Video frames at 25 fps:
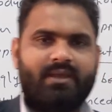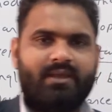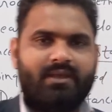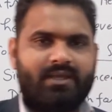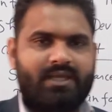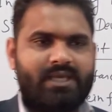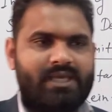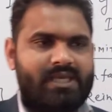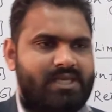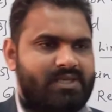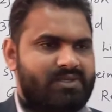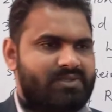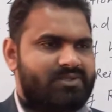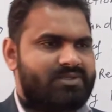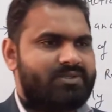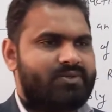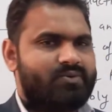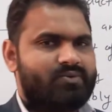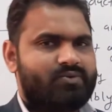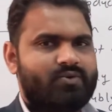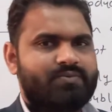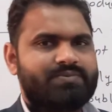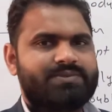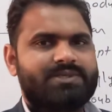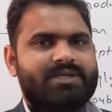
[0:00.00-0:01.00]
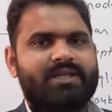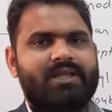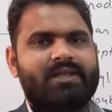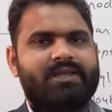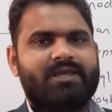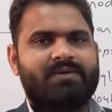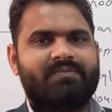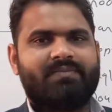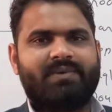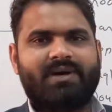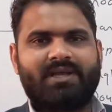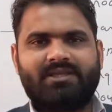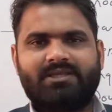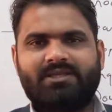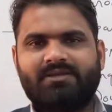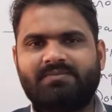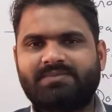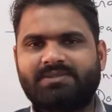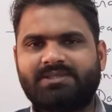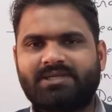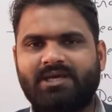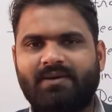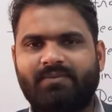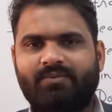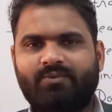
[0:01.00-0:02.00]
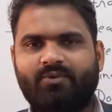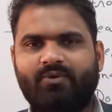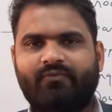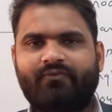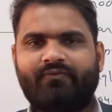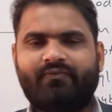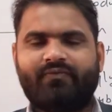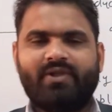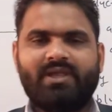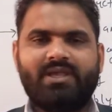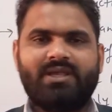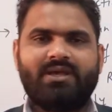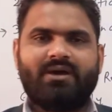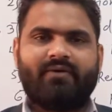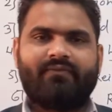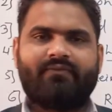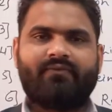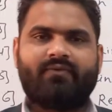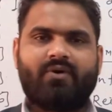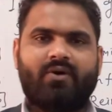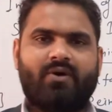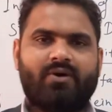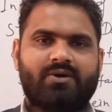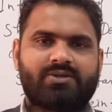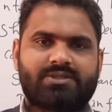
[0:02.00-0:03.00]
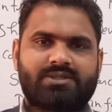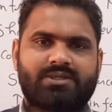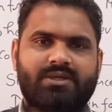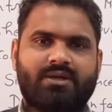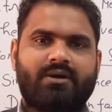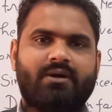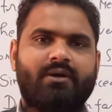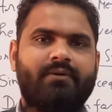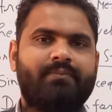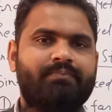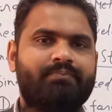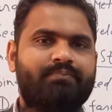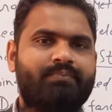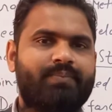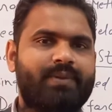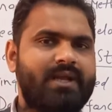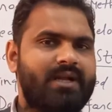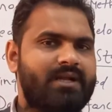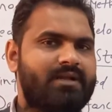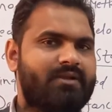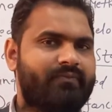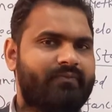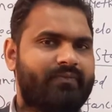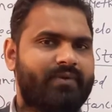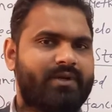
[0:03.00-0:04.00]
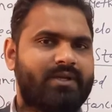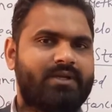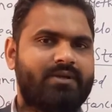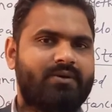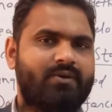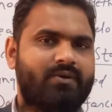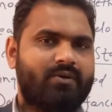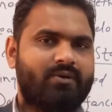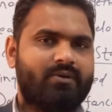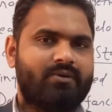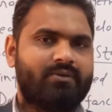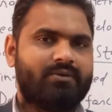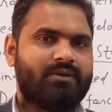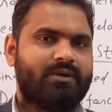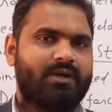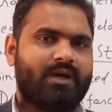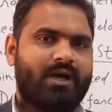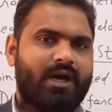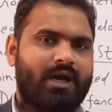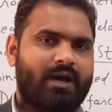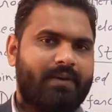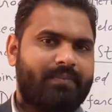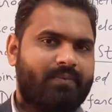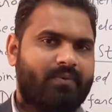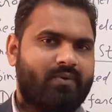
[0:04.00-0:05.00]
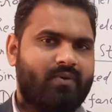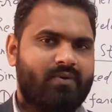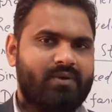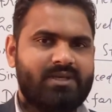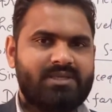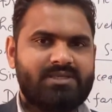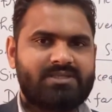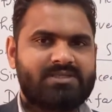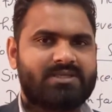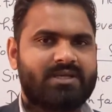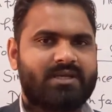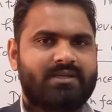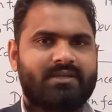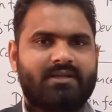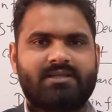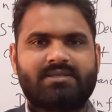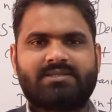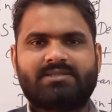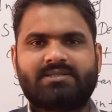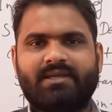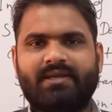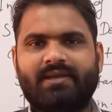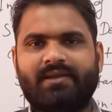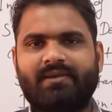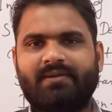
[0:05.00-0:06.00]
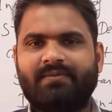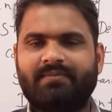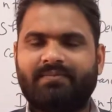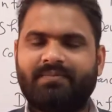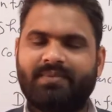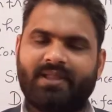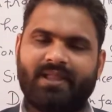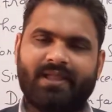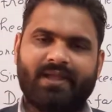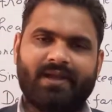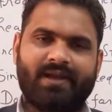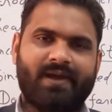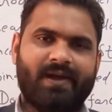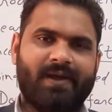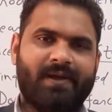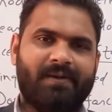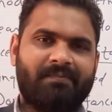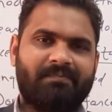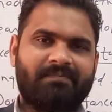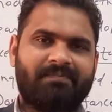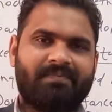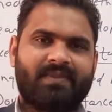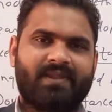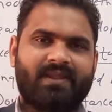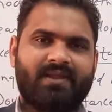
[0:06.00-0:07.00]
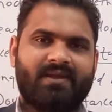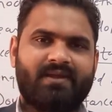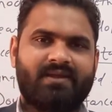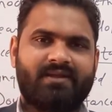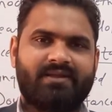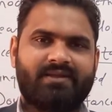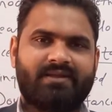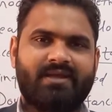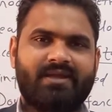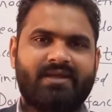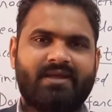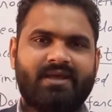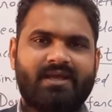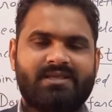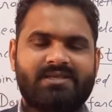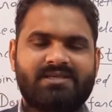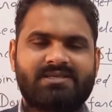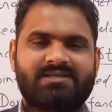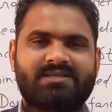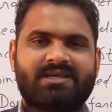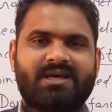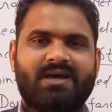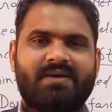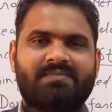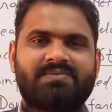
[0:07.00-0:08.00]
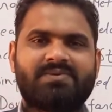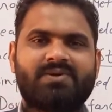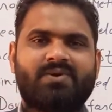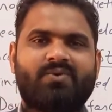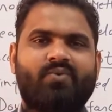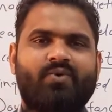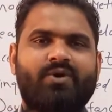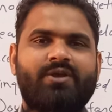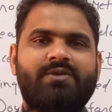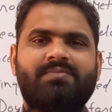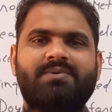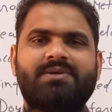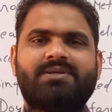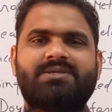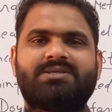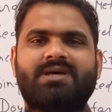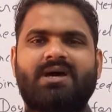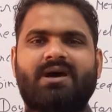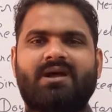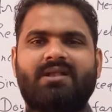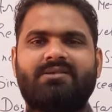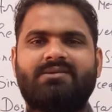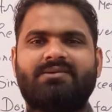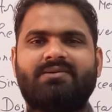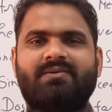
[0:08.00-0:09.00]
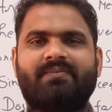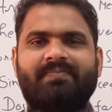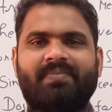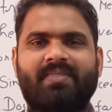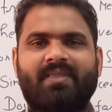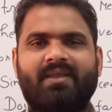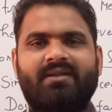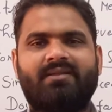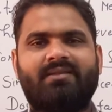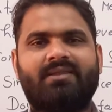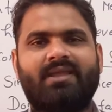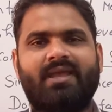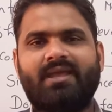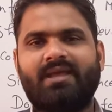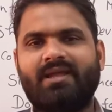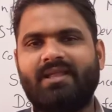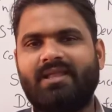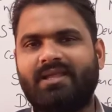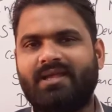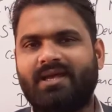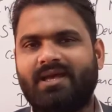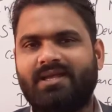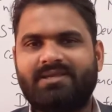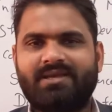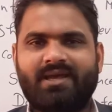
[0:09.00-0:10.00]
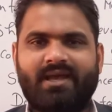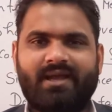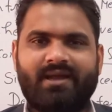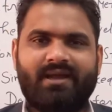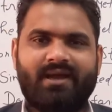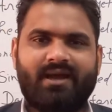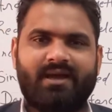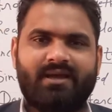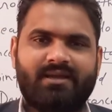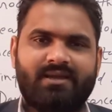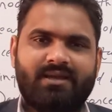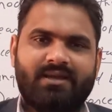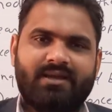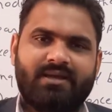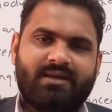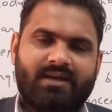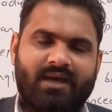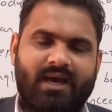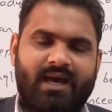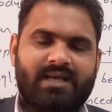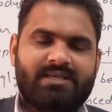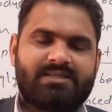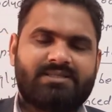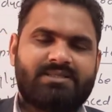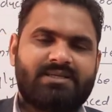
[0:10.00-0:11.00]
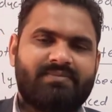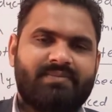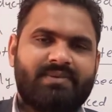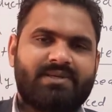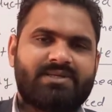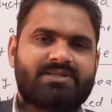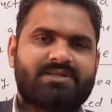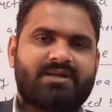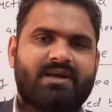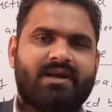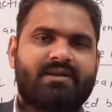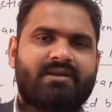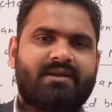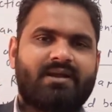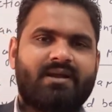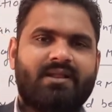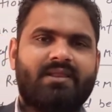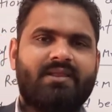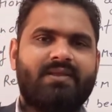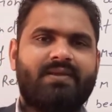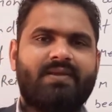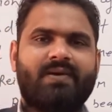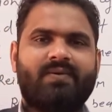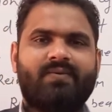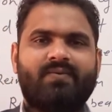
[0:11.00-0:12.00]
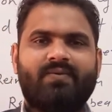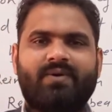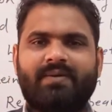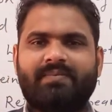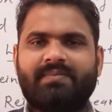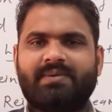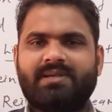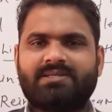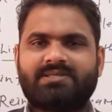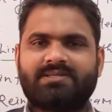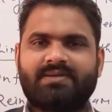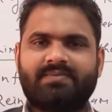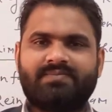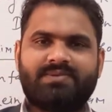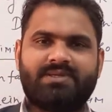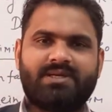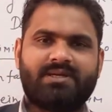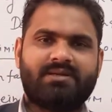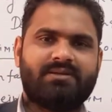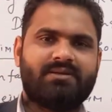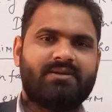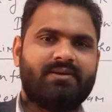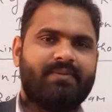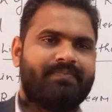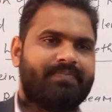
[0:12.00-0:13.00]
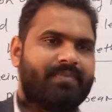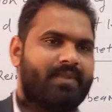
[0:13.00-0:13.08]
कि इस YouTube चैनल के माध्यम से आपको फ्री ऑफ कॉस्ट कंप्लीट वीडियो आपको इस चैनल से मिलेगा ठीक है जिसका आपसे कोई भी चार्ज नहीं लिया जाएगा आज से मैं स्टार्ट कर दिया हूँ आपके सब्जेक्ट